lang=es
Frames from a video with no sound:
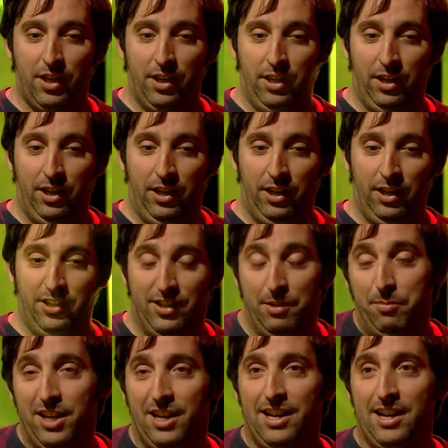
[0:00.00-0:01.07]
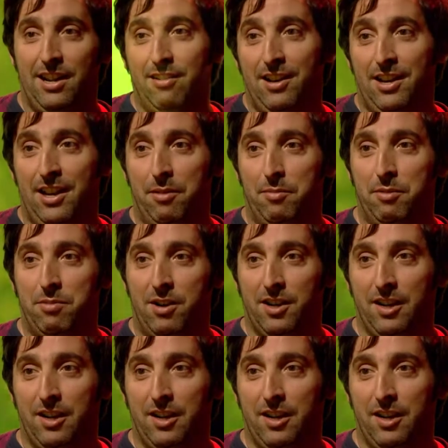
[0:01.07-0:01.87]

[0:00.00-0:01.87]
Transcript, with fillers: Y siempre ganaba la misma